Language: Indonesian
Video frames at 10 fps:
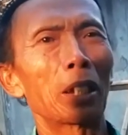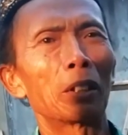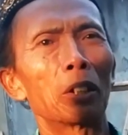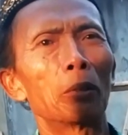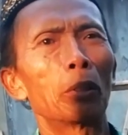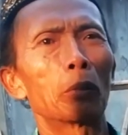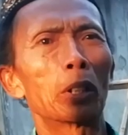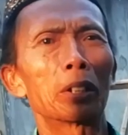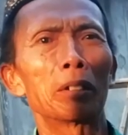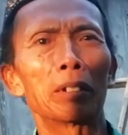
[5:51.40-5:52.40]
Tandon pun
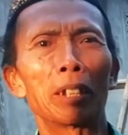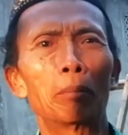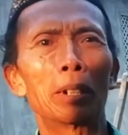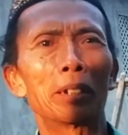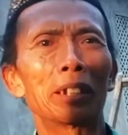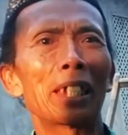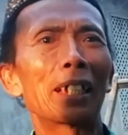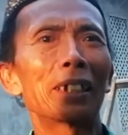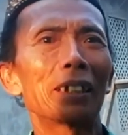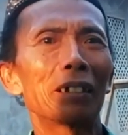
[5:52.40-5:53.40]
wonten ing gambar
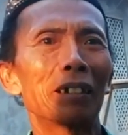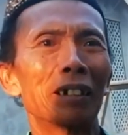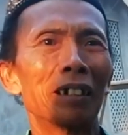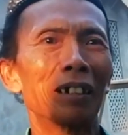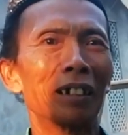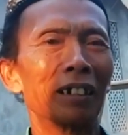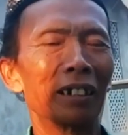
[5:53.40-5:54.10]
tiange. Tiange.